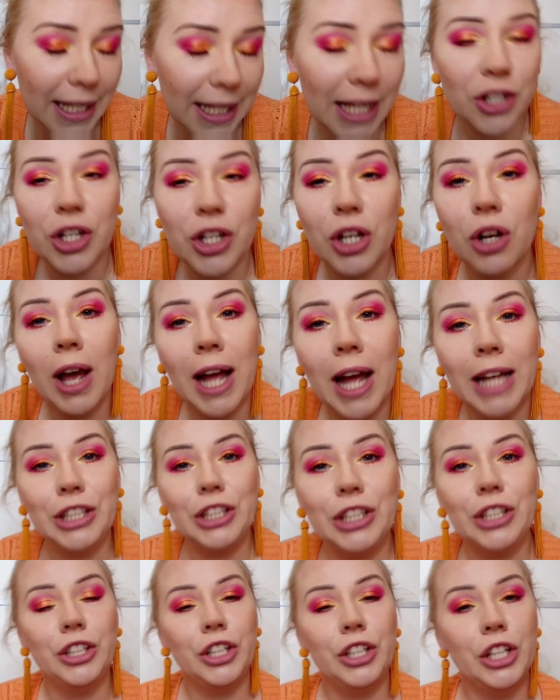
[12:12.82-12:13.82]
Także,
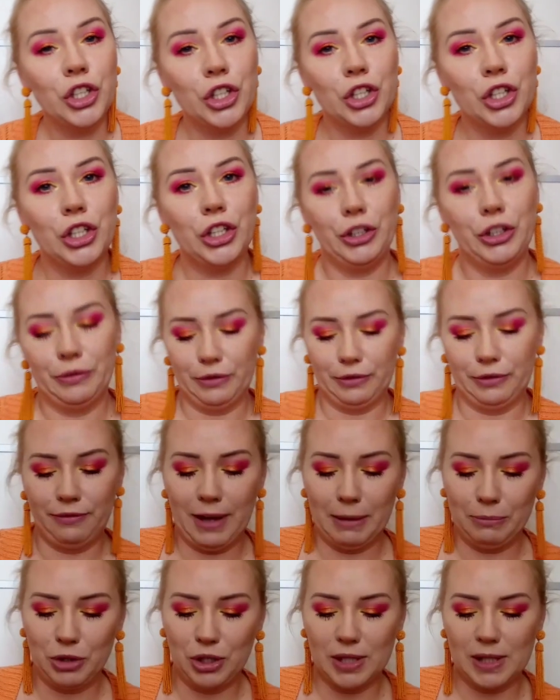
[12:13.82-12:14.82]
kochani, jeśli
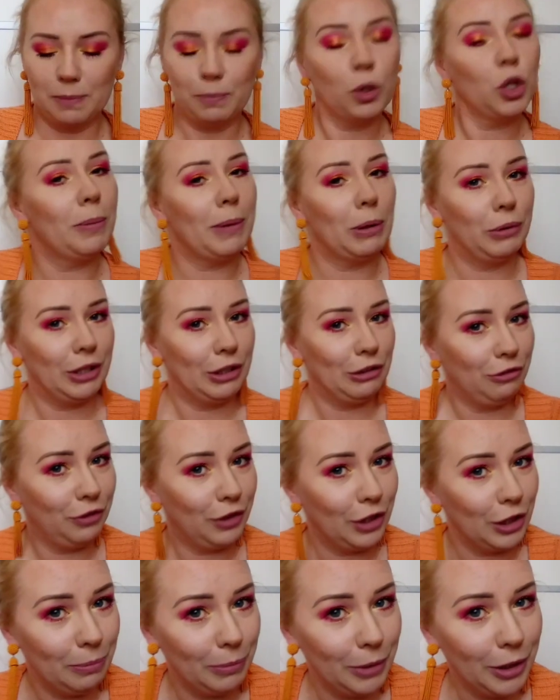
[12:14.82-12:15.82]
Wam się spodobał ten
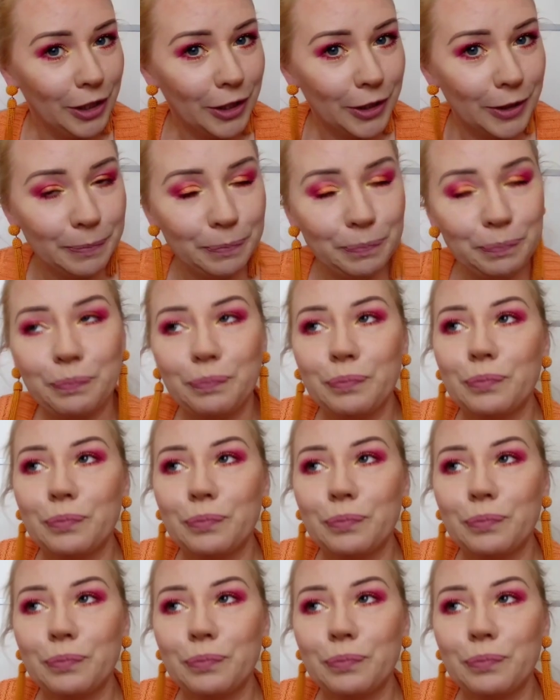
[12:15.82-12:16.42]
filmik,